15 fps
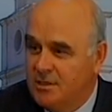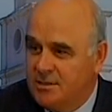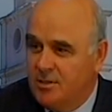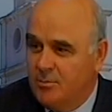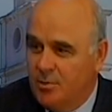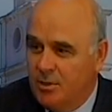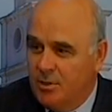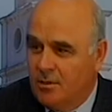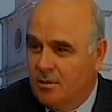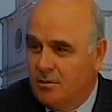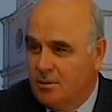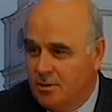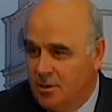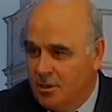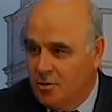Вот если
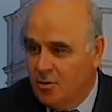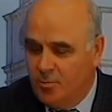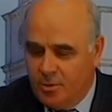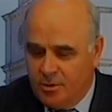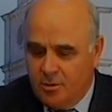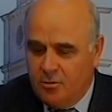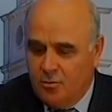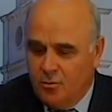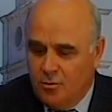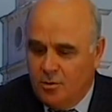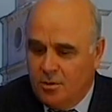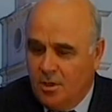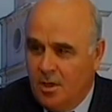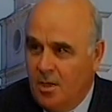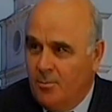бы те, кто
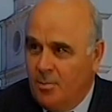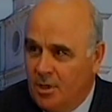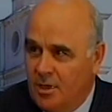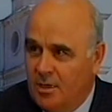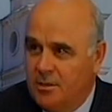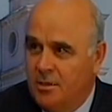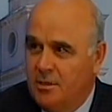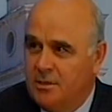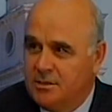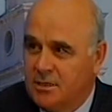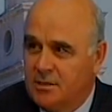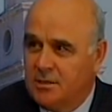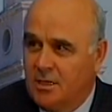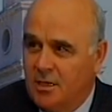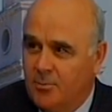претендует,
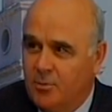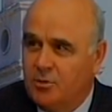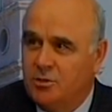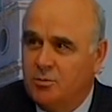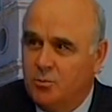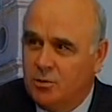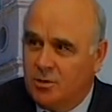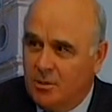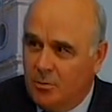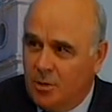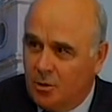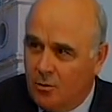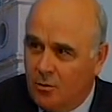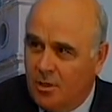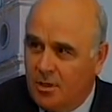приходили и сказали, почему
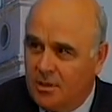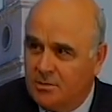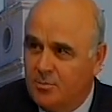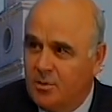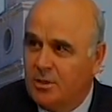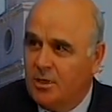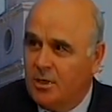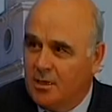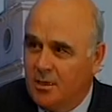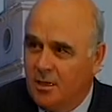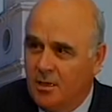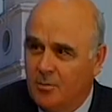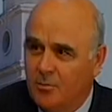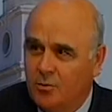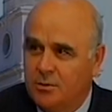там дорога разбита,
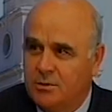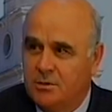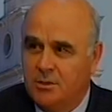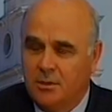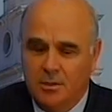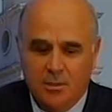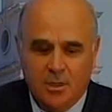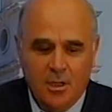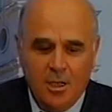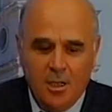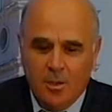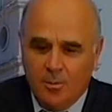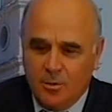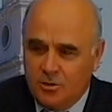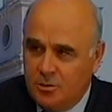когда она будет
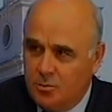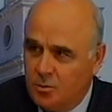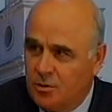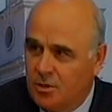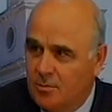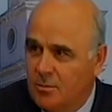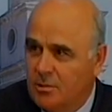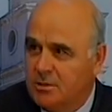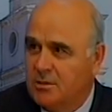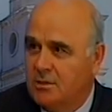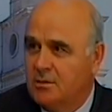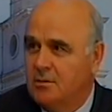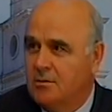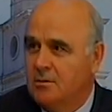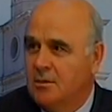сделана, почему там,
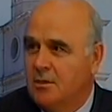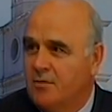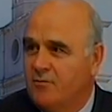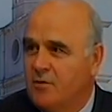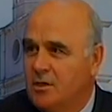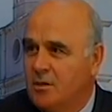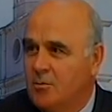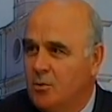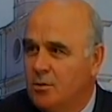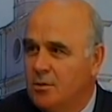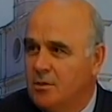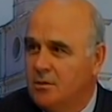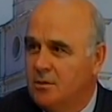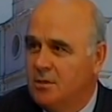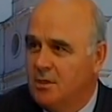так сказать, лифт не
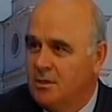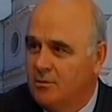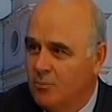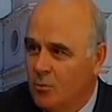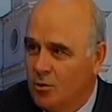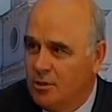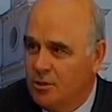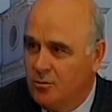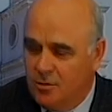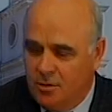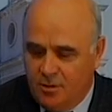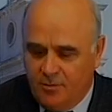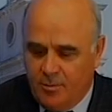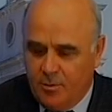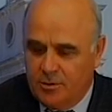работает и, и
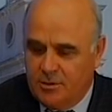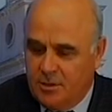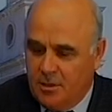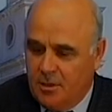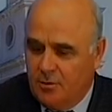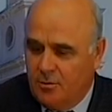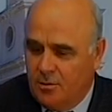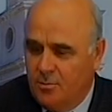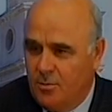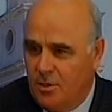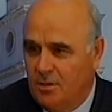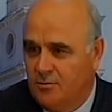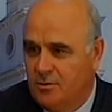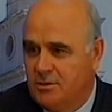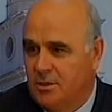многие другие вопросы, на
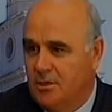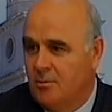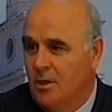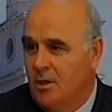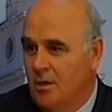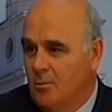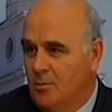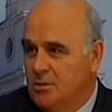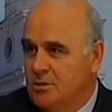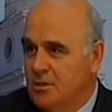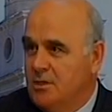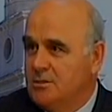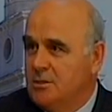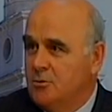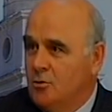которые мы отвечаем,
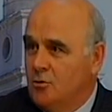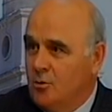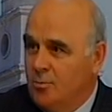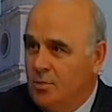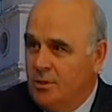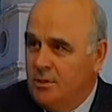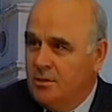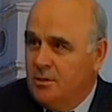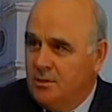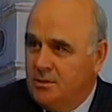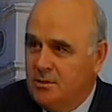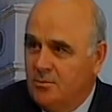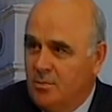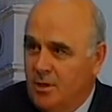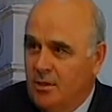пожалуйста, только
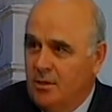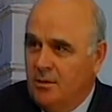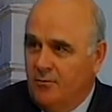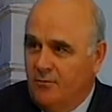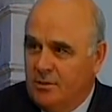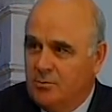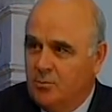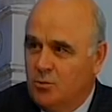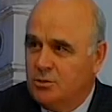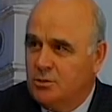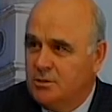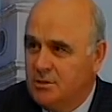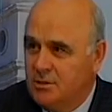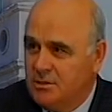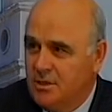берите на себя и
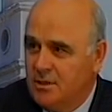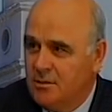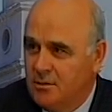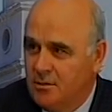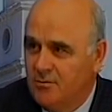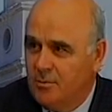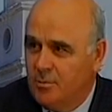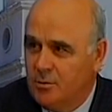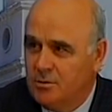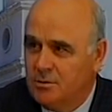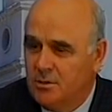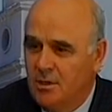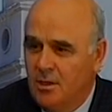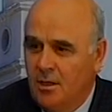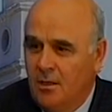возможность решать эти
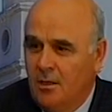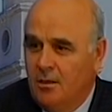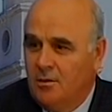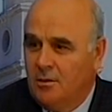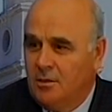вопросы.